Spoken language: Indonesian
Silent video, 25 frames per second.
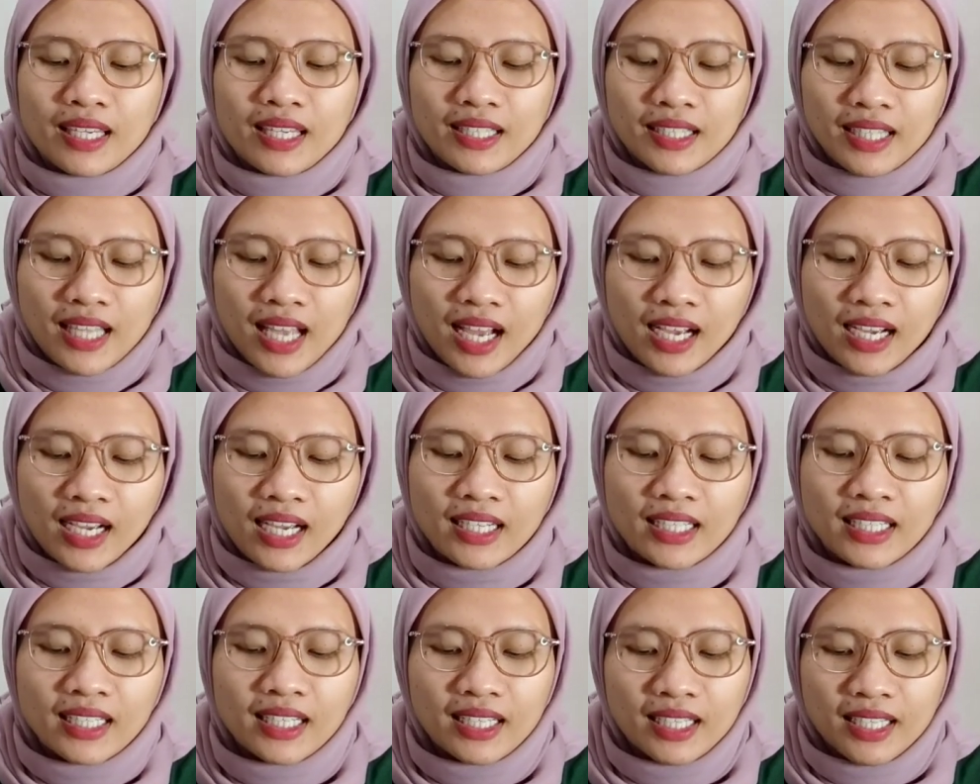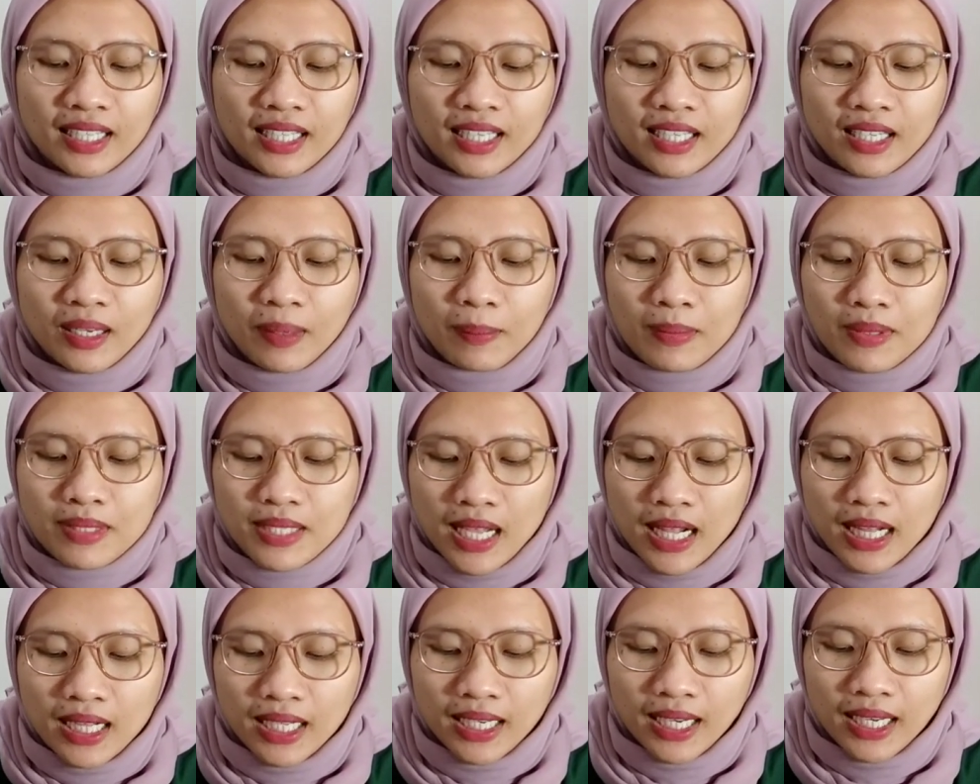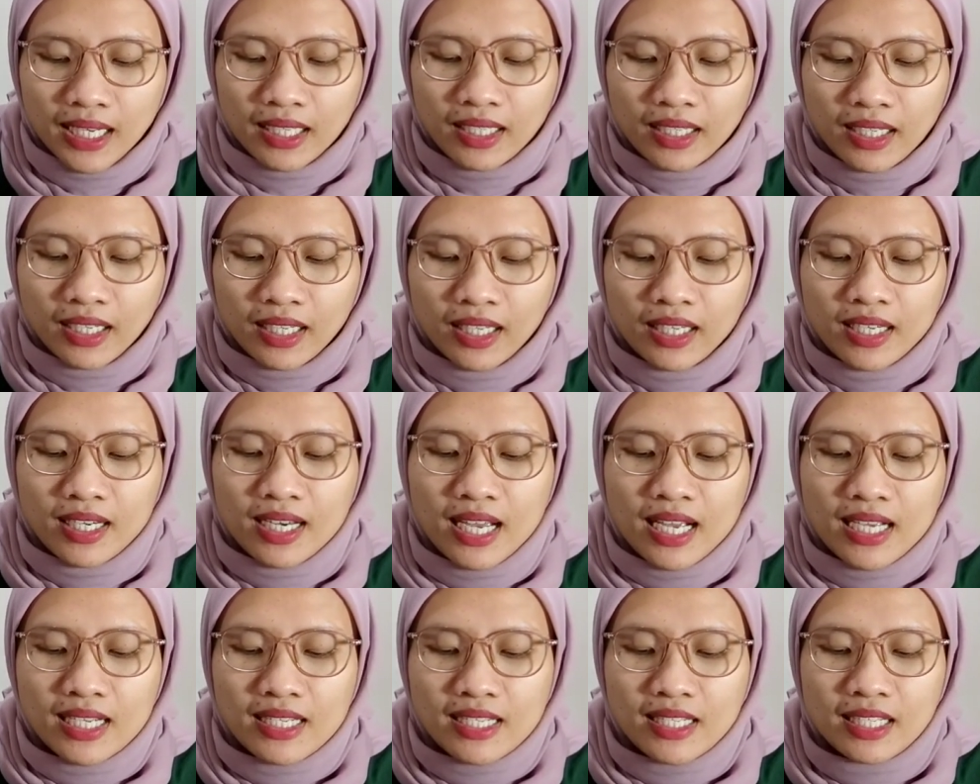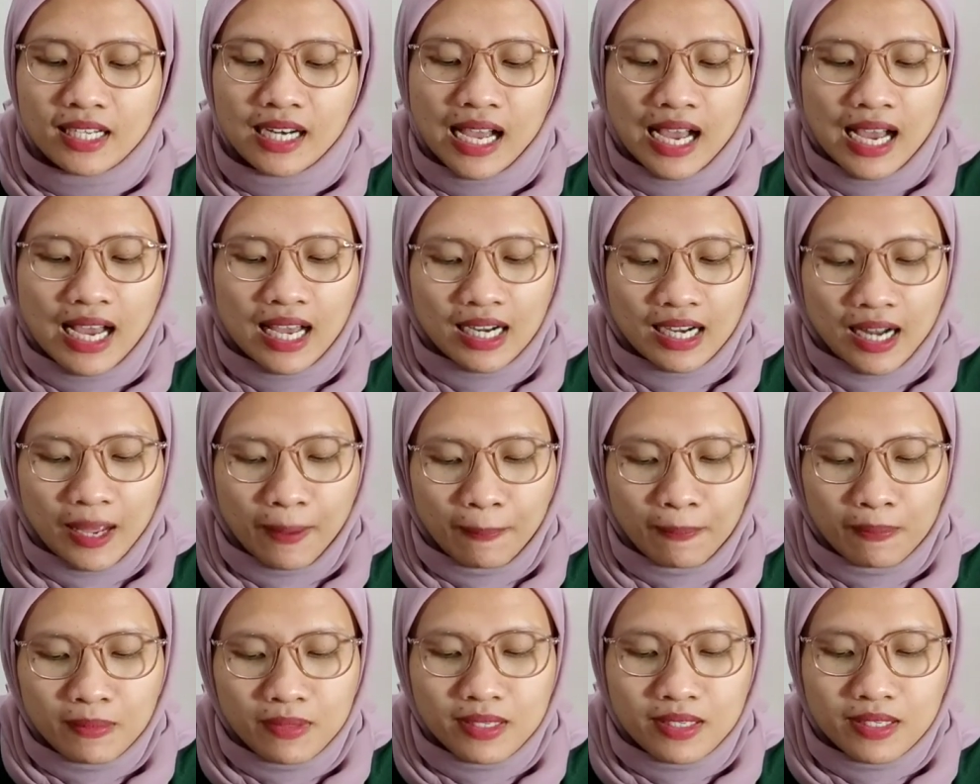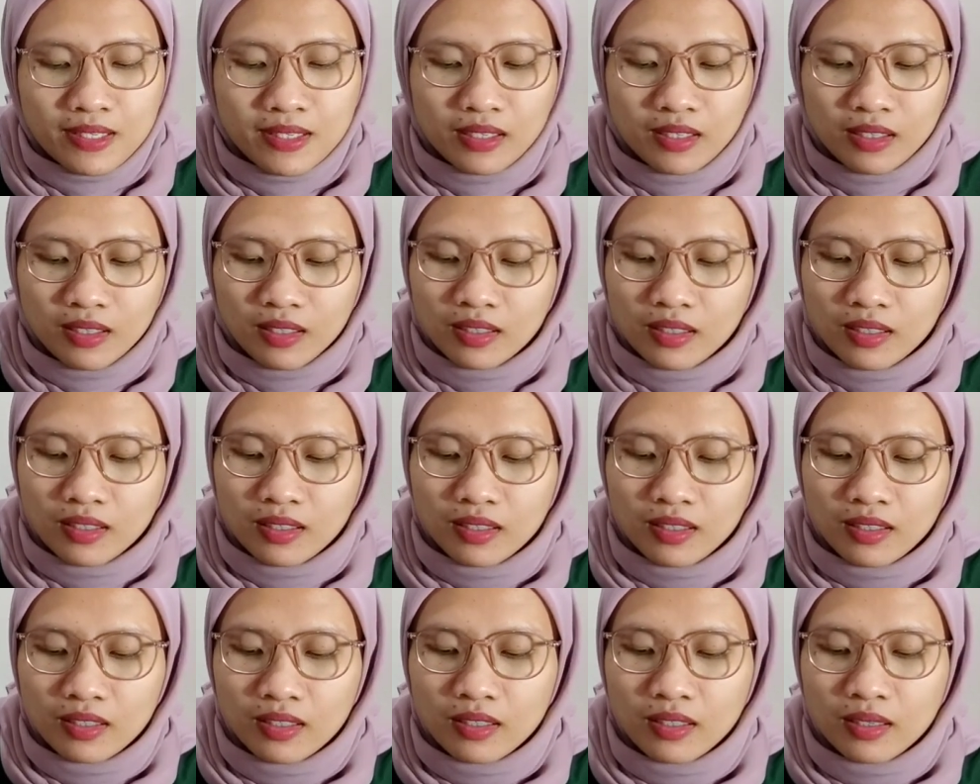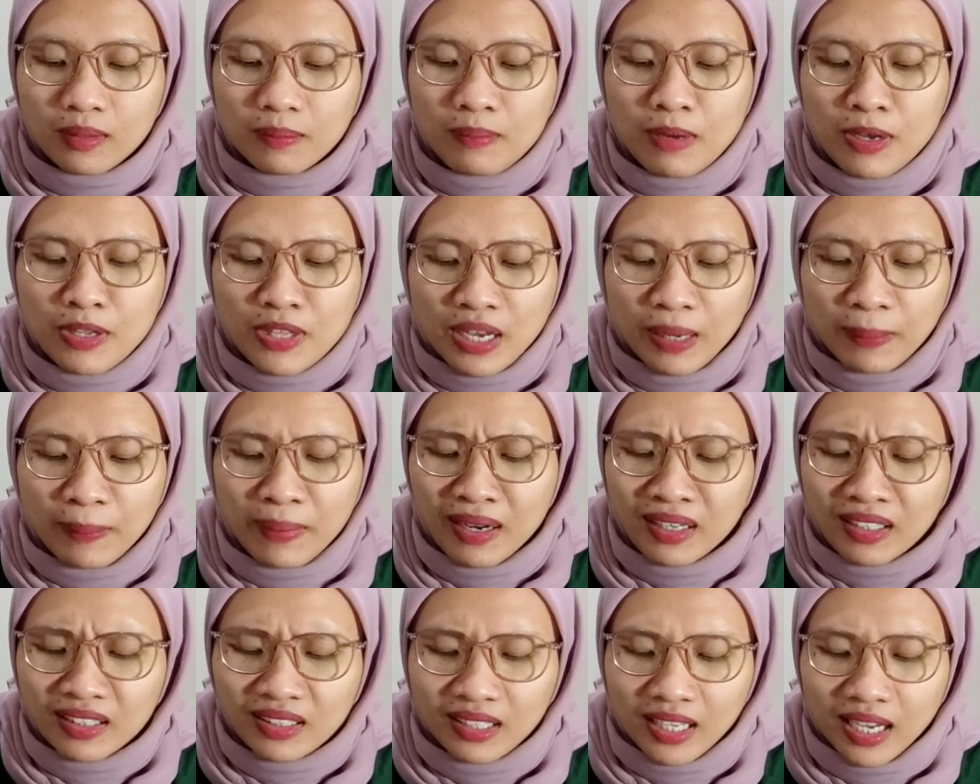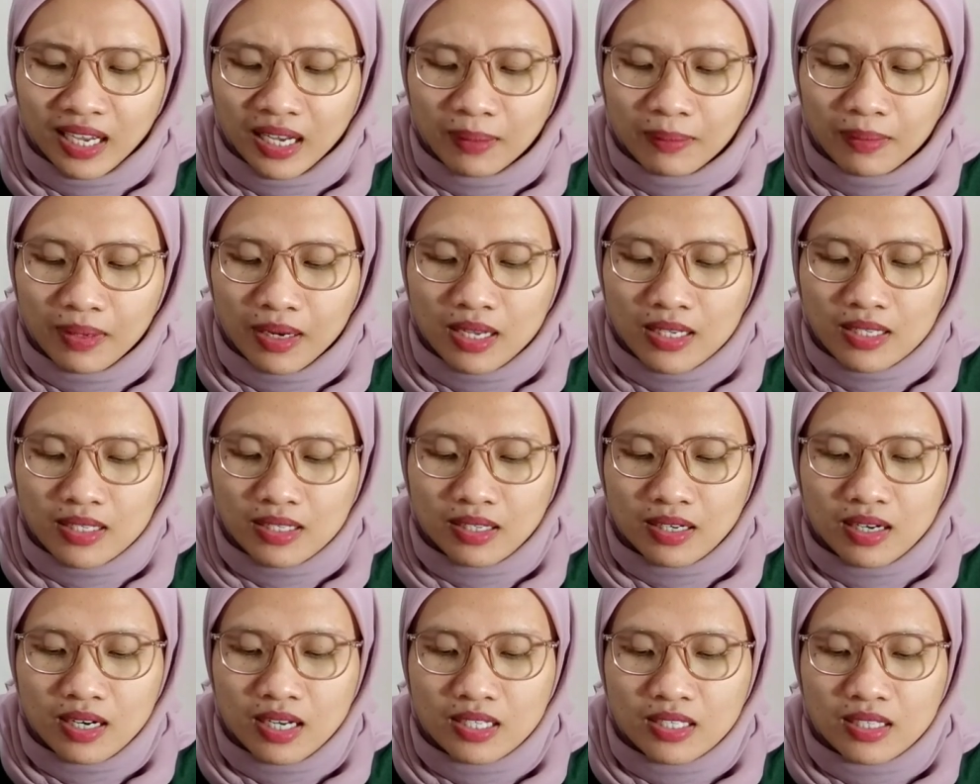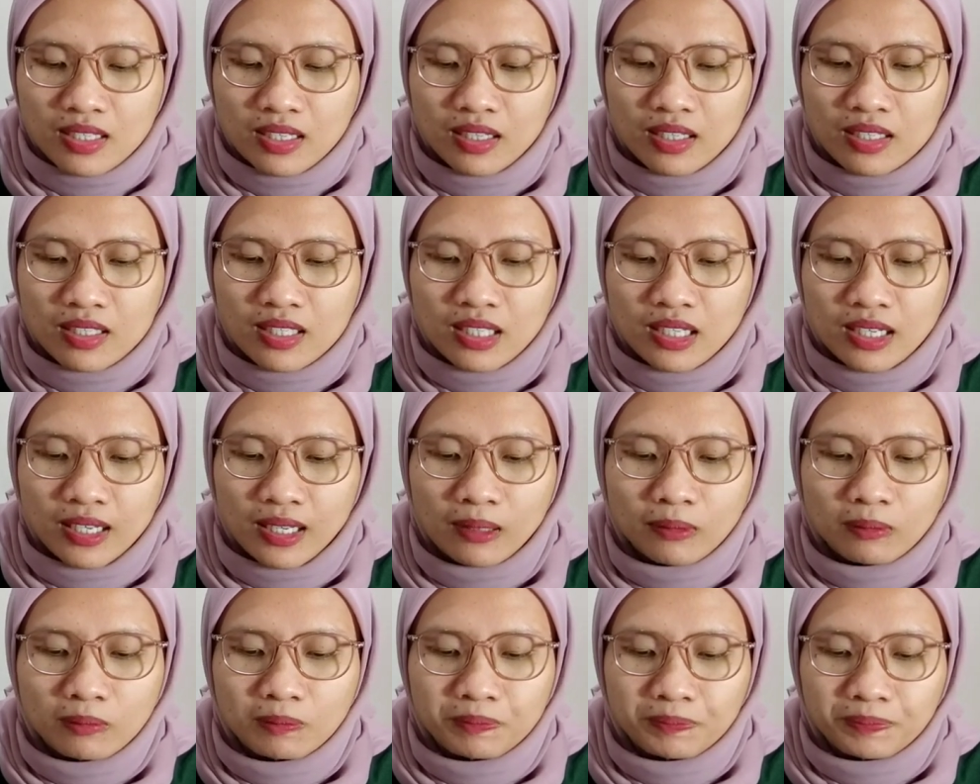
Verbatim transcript: kita akan klik misalkan nih daster Arab e, banyak banget kan daster-daster di sini